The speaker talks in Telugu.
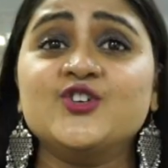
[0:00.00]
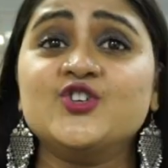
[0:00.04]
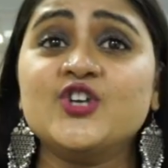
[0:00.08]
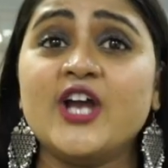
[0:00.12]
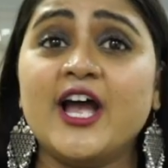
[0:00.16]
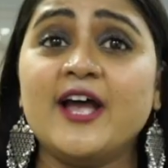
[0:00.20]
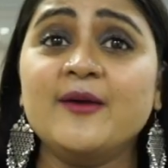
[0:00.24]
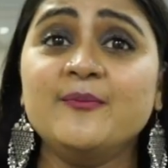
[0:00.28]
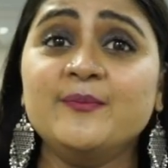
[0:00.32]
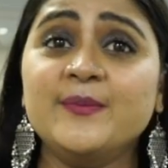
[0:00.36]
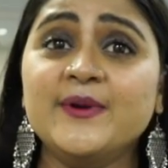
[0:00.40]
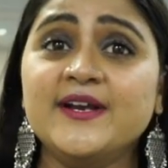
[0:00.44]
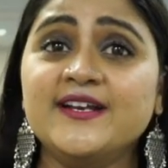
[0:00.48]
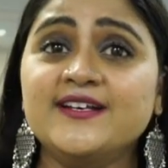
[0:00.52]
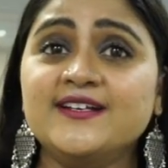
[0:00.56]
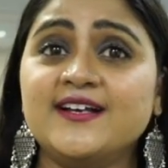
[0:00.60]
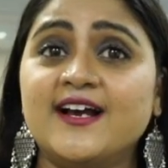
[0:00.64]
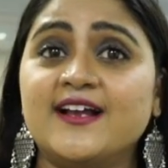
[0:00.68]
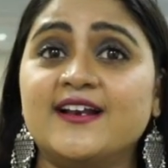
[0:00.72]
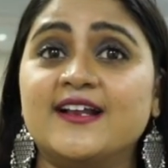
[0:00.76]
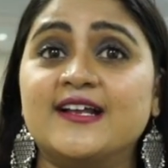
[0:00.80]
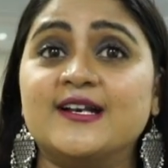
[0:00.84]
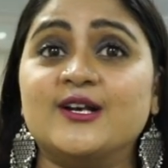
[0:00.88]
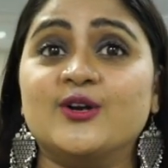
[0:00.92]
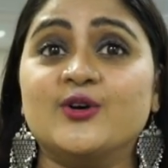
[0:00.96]
షాంపైన్
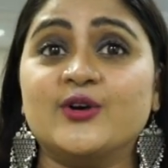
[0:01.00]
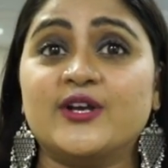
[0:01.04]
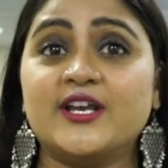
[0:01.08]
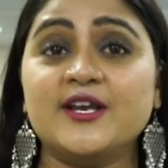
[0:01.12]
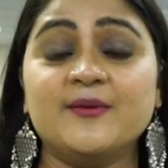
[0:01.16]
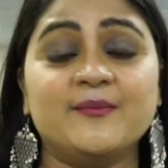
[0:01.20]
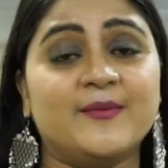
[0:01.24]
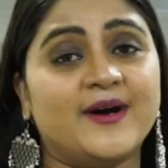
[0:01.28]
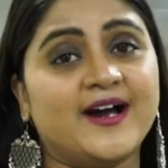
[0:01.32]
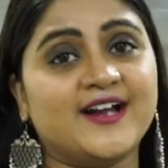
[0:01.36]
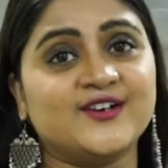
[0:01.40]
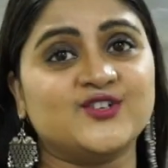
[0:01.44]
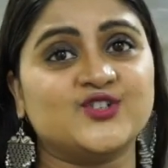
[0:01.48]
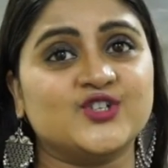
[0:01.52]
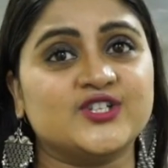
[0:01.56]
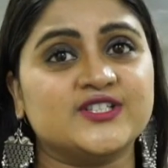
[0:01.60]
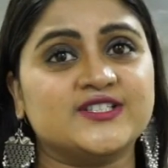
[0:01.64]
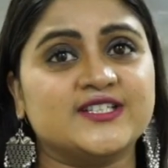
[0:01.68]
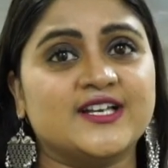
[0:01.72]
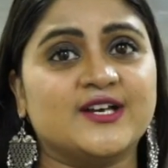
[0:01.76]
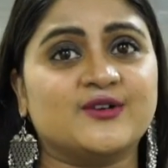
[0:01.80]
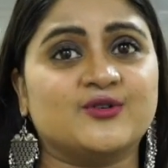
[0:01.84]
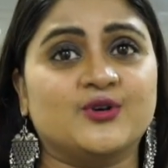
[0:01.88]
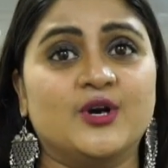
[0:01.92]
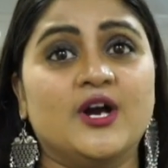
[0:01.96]
కలర్లోకి
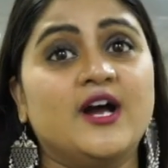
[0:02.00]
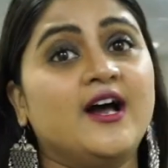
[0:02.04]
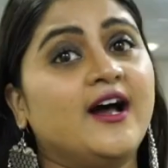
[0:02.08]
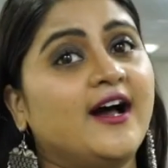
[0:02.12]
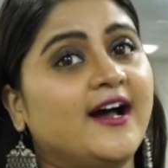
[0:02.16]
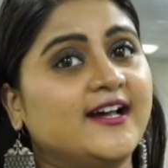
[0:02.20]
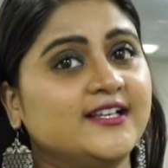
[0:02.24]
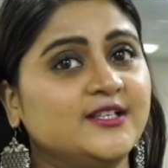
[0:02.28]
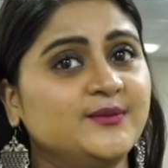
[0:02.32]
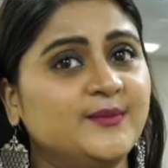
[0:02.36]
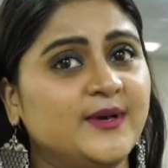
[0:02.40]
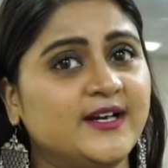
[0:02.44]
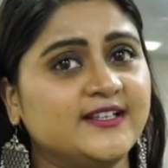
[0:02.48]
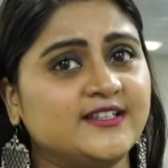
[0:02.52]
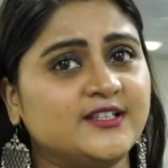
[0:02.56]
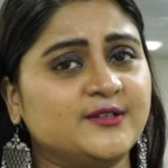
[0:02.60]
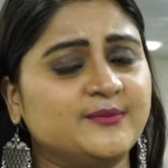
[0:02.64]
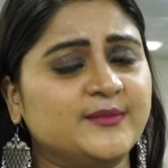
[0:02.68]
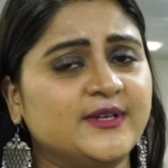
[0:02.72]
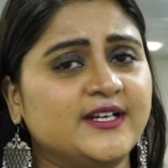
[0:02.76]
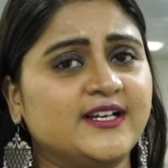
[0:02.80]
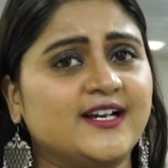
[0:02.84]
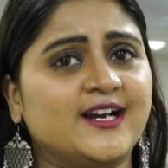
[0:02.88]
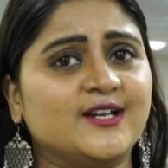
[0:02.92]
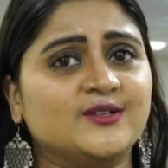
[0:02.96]
మార్చేశారు అది
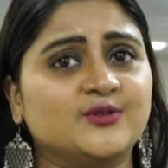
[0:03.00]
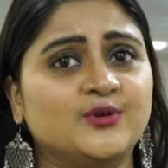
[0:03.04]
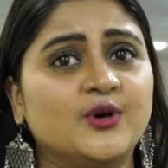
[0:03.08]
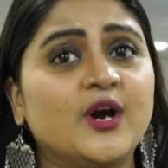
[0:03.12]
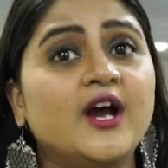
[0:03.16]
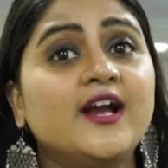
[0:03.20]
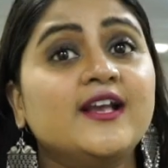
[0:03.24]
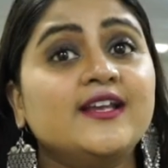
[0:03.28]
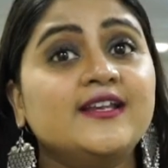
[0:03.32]
మాత్రమే కాదు